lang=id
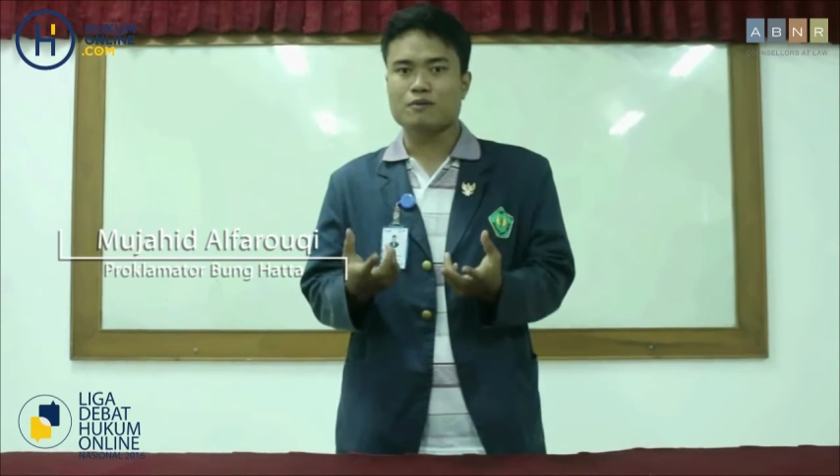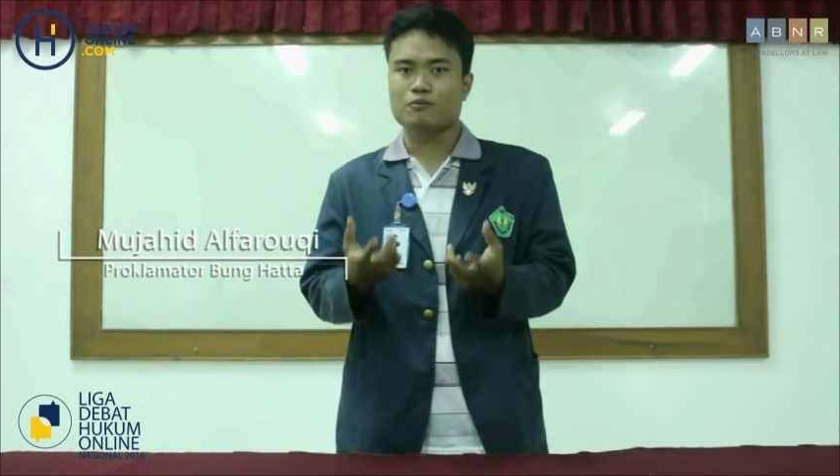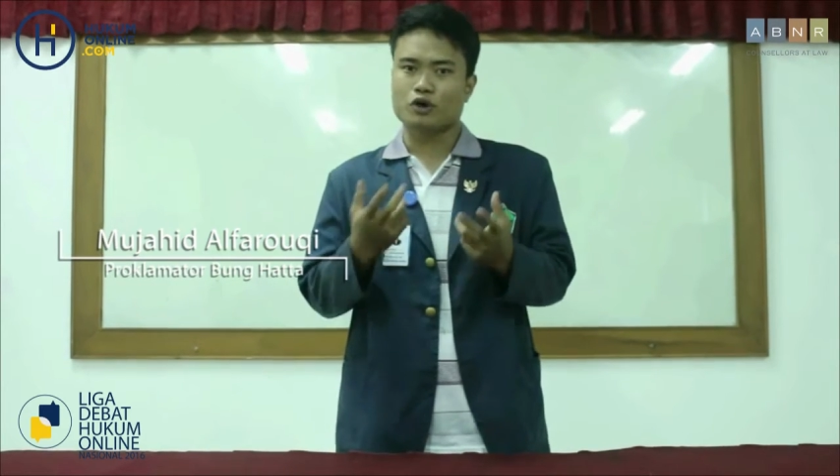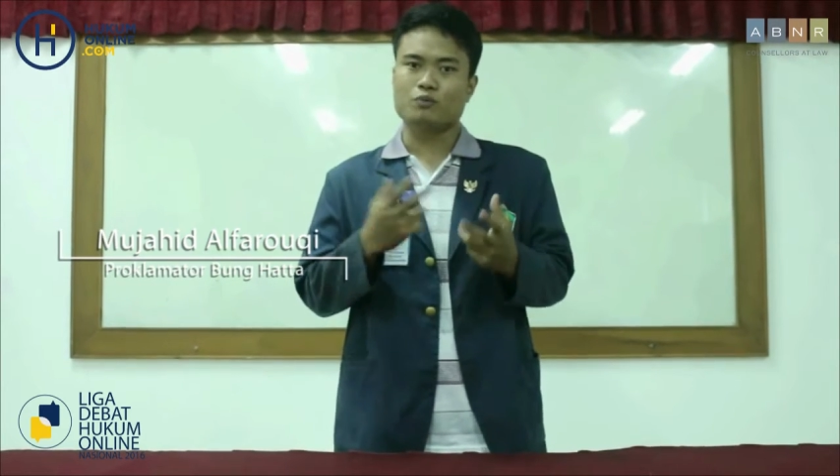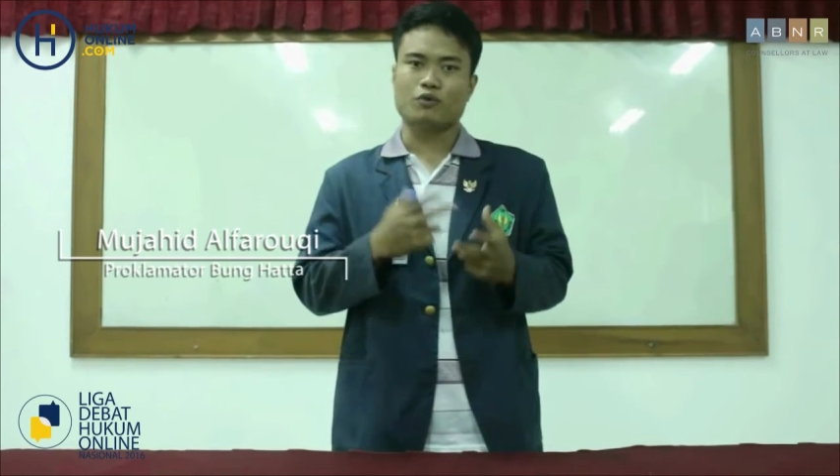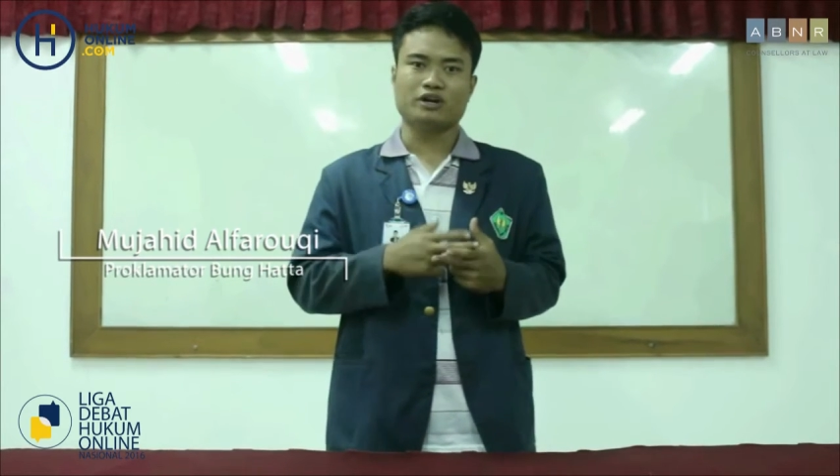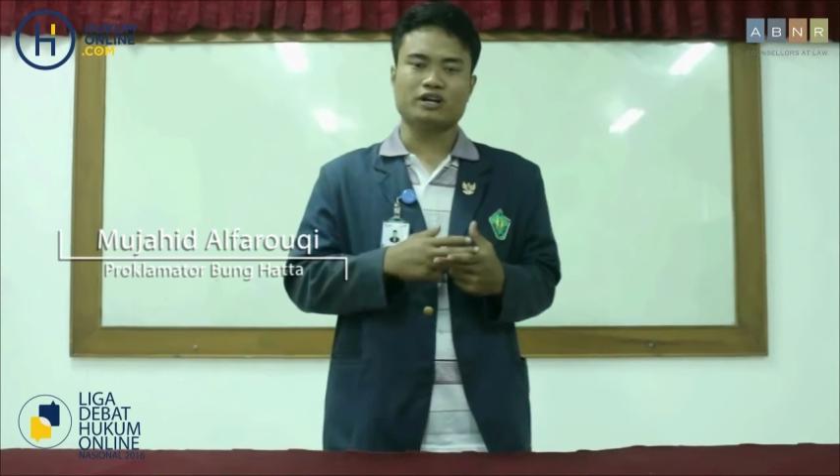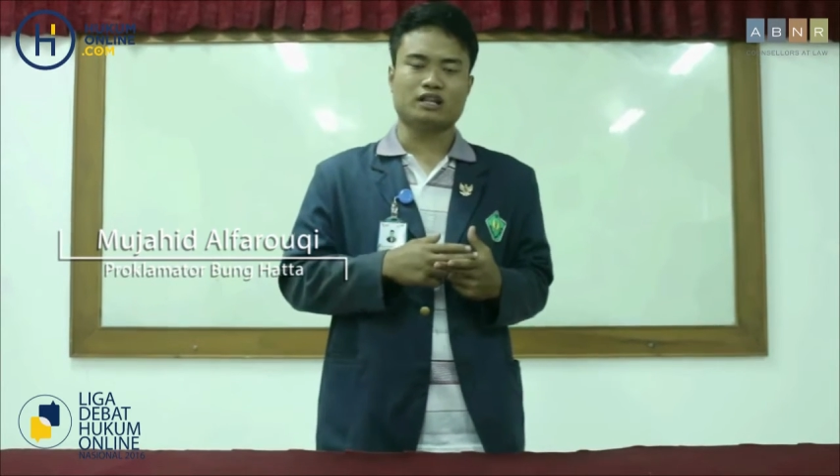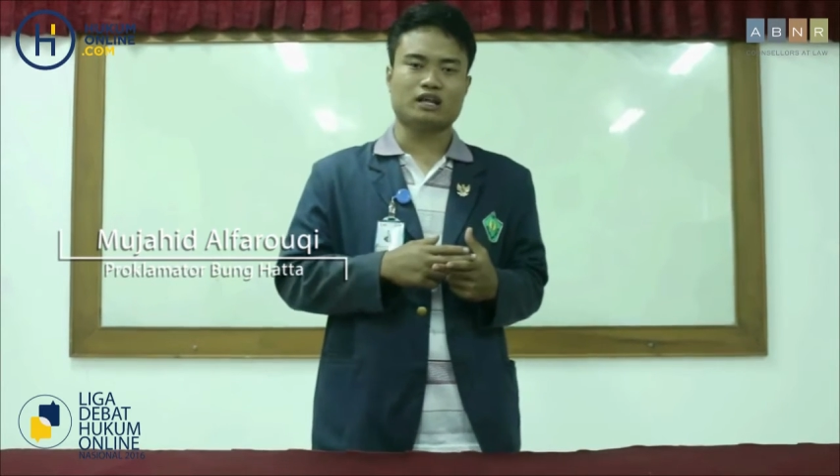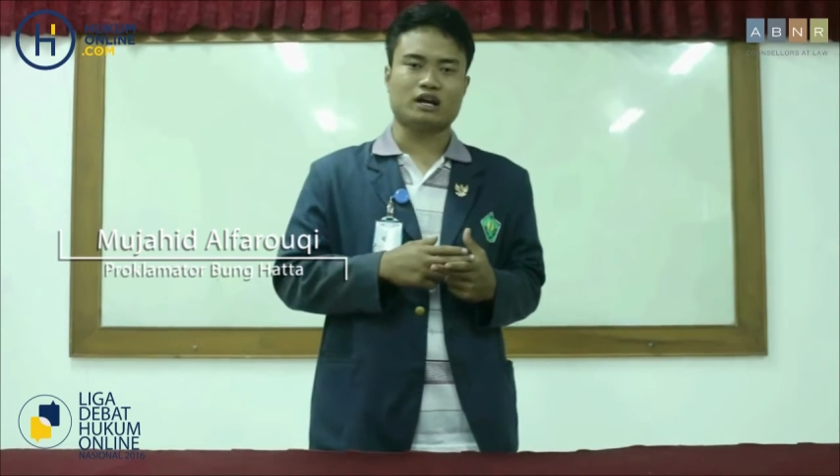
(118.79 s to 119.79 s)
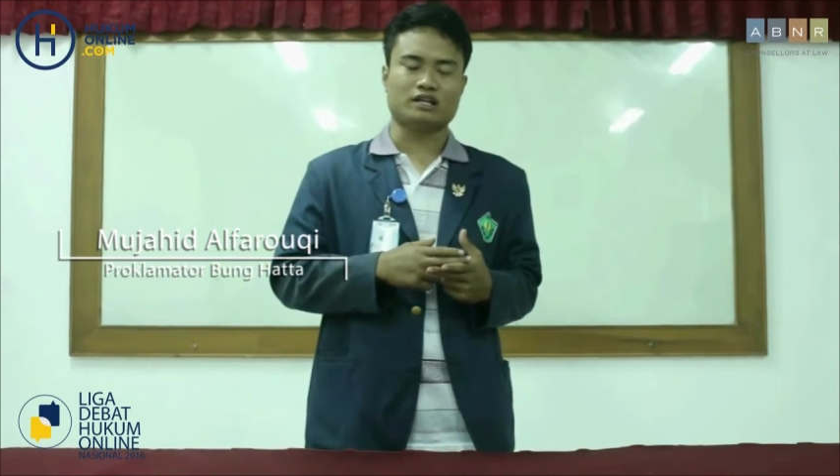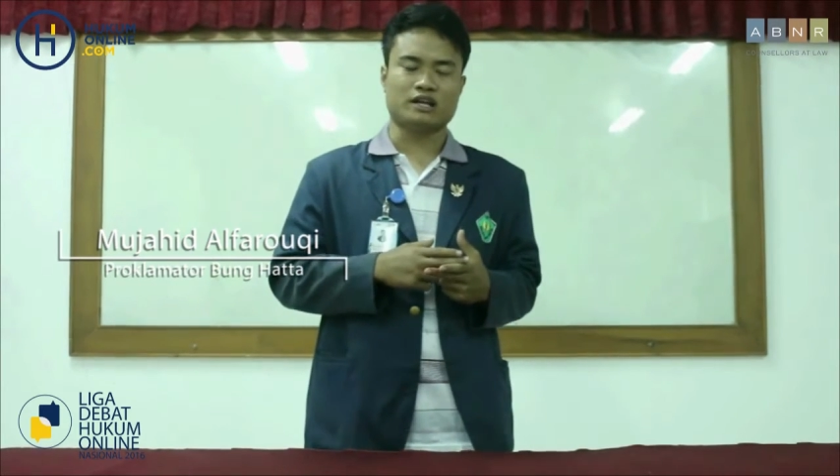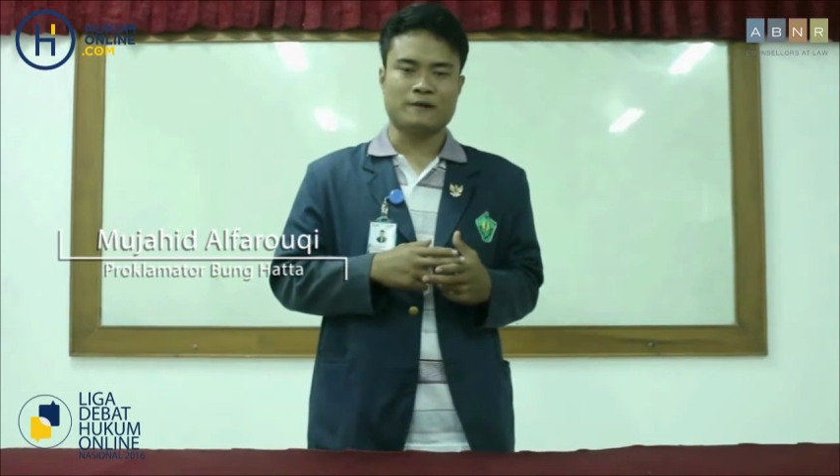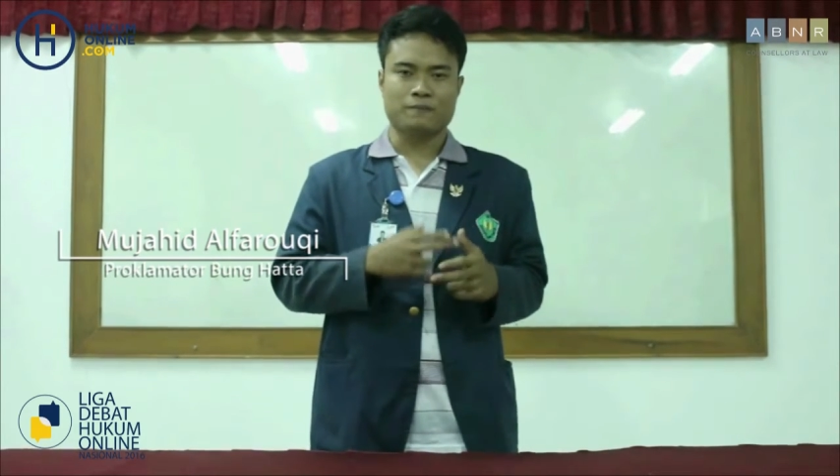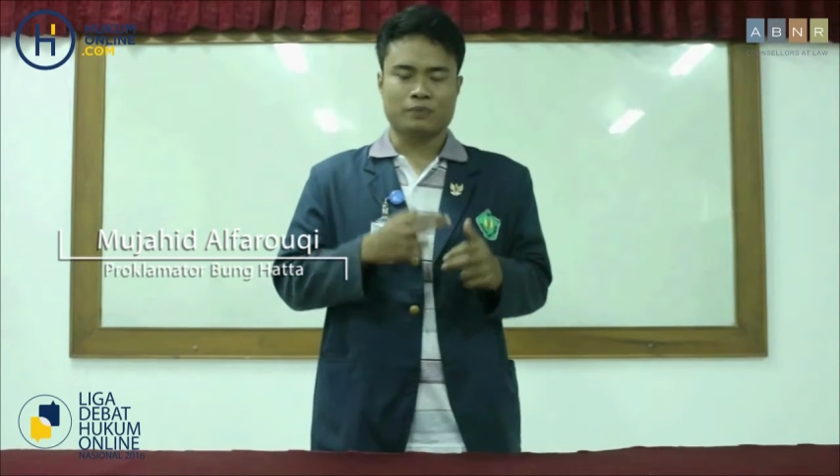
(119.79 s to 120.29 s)
poin-poin
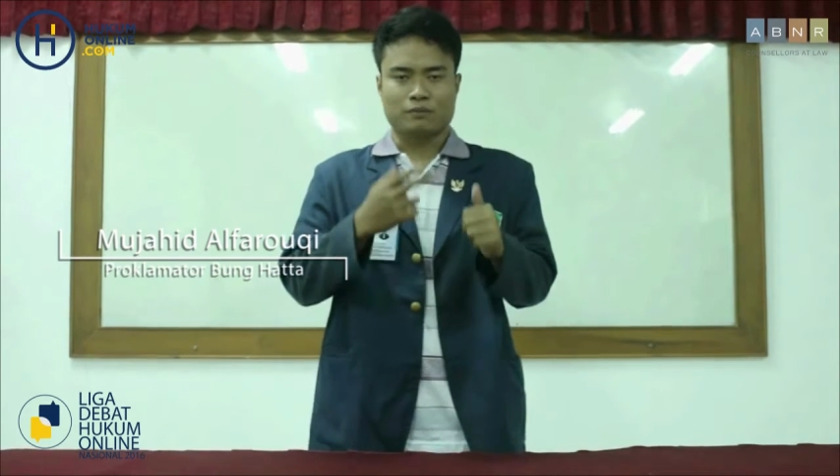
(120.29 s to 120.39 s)
diantaranya.